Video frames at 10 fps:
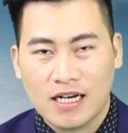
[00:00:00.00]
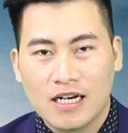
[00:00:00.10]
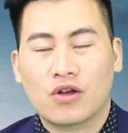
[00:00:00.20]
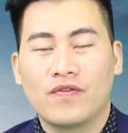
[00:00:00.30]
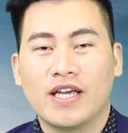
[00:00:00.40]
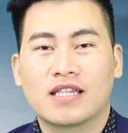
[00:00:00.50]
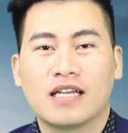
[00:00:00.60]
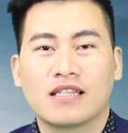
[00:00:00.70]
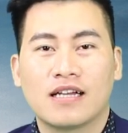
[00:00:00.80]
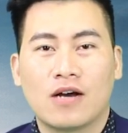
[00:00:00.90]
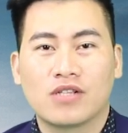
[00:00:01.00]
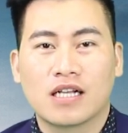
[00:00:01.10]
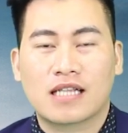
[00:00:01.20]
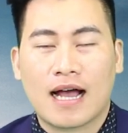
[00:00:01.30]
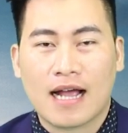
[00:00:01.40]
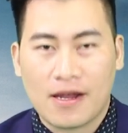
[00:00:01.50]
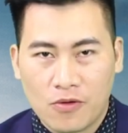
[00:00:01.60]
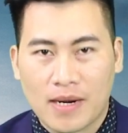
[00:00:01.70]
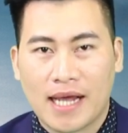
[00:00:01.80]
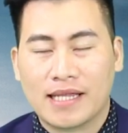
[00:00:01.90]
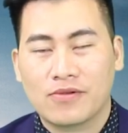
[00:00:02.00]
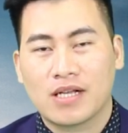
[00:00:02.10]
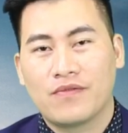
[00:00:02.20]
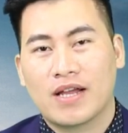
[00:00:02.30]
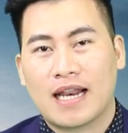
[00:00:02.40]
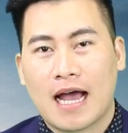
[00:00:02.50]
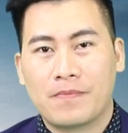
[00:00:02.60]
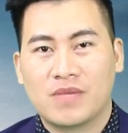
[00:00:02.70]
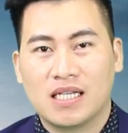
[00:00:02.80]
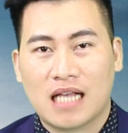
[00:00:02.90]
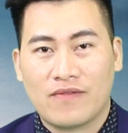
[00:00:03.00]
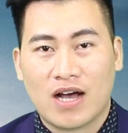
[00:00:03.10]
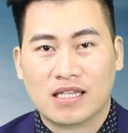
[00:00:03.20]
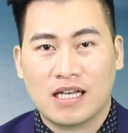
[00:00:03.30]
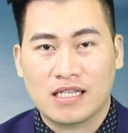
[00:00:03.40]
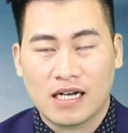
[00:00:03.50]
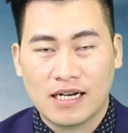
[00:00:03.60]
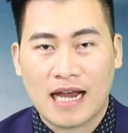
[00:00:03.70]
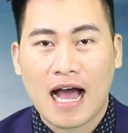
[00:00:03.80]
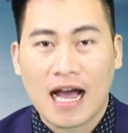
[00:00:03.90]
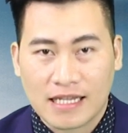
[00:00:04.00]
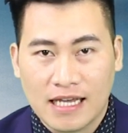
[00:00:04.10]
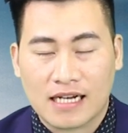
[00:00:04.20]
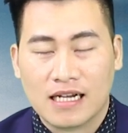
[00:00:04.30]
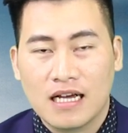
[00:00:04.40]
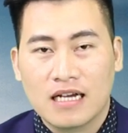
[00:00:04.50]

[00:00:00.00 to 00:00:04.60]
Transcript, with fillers: Thưa quý vị, tính tới đầu giờ sáng ngày hôm nay theo giờ Việt Nam thì giá vàng thế giới đã hạ nhiệt,